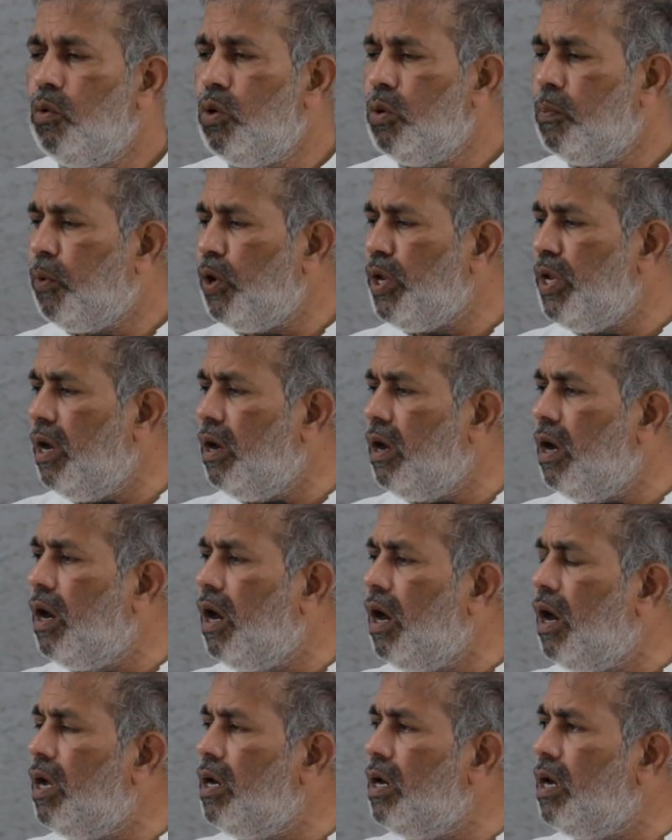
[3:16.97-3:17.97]
ஒரு
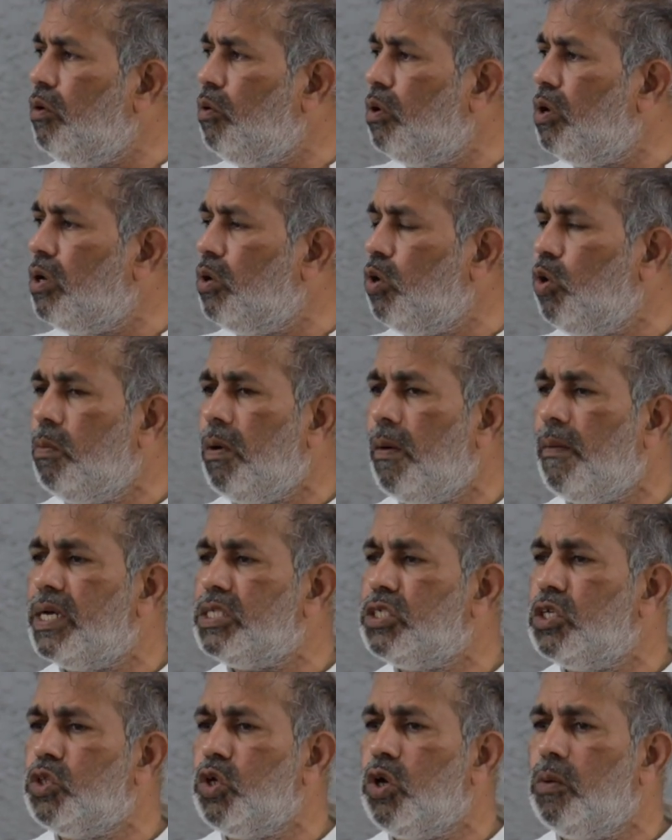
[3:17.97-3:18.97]
பொய்யான ஒரு
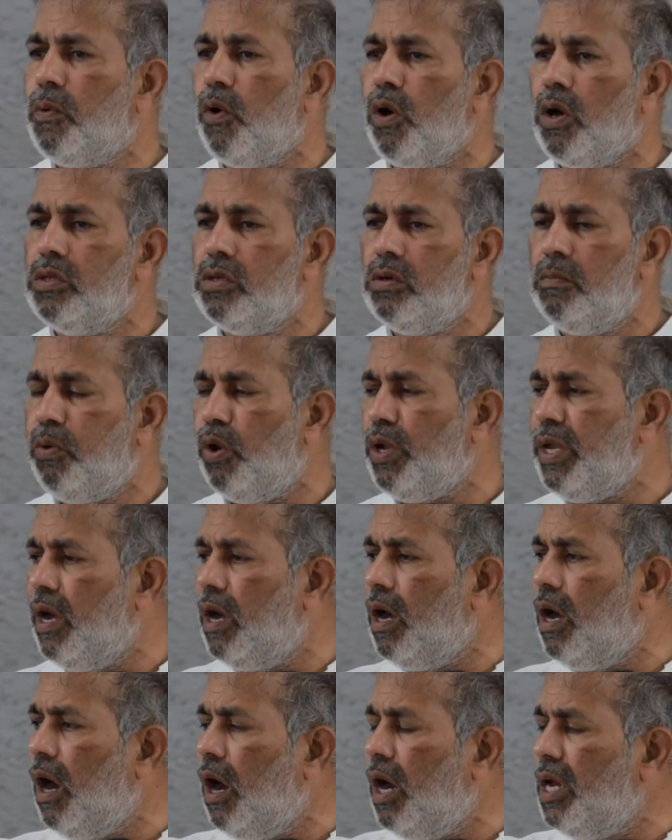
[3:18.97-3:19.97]
உபவாசத்துக்கு போகிறது
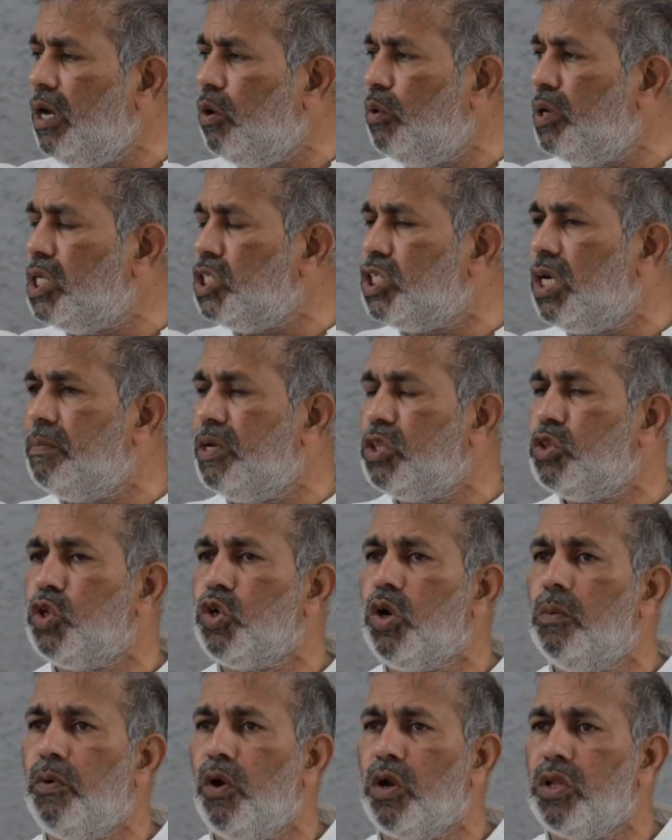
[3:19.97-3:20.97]
பொய்யான ஒரு
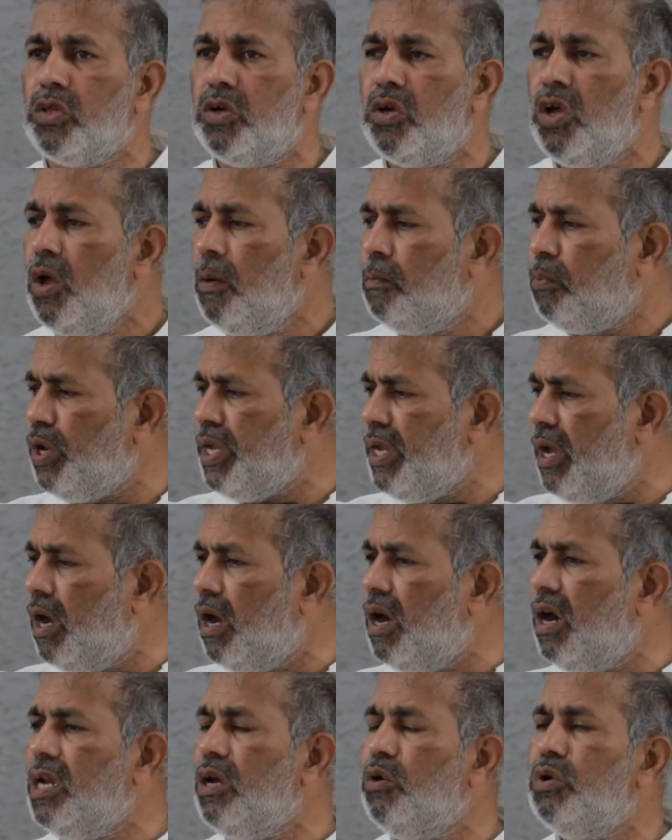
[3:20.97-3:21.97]
ஜபத்துக்கு போகிறது
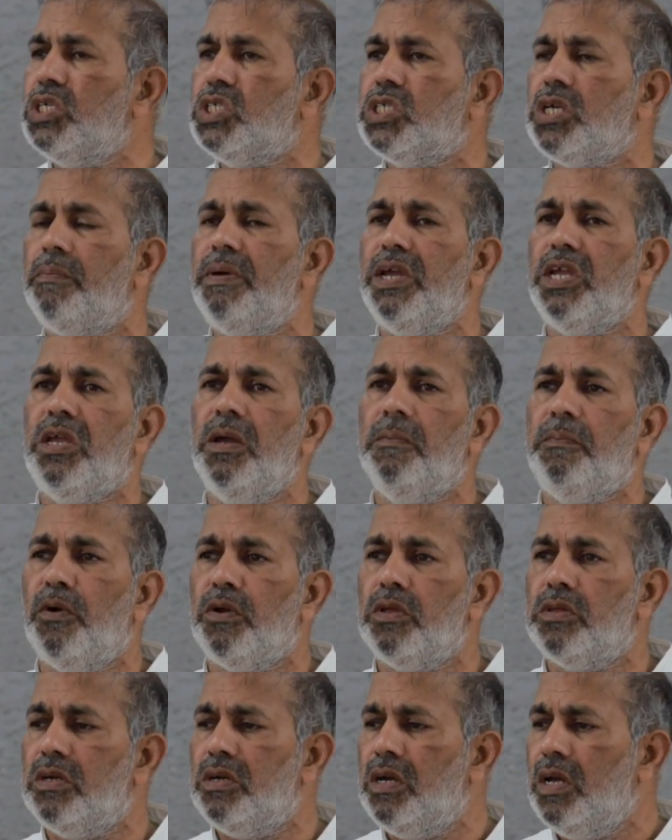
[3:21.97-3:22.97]
பொய்யான ஒரு சபைக்கு
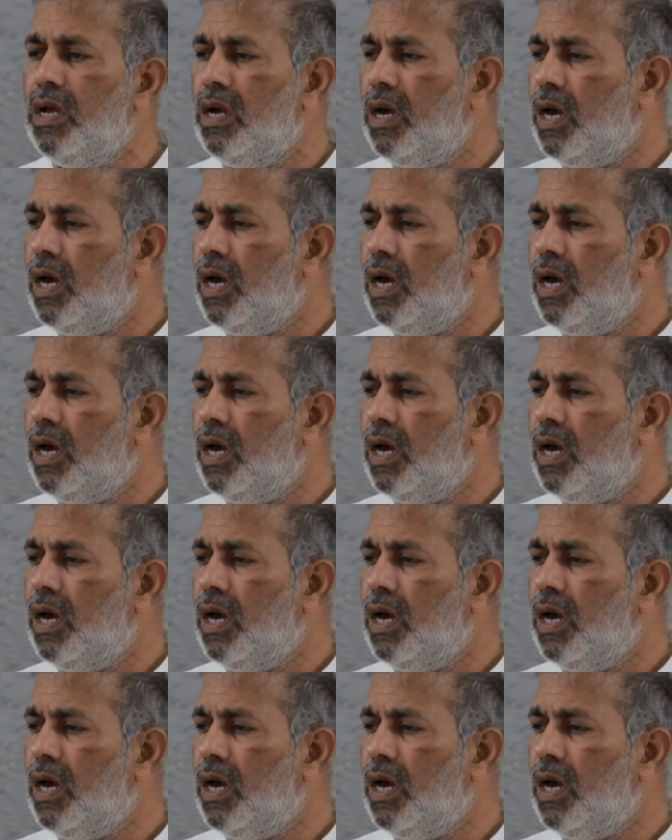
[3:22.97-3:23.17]
போகிறது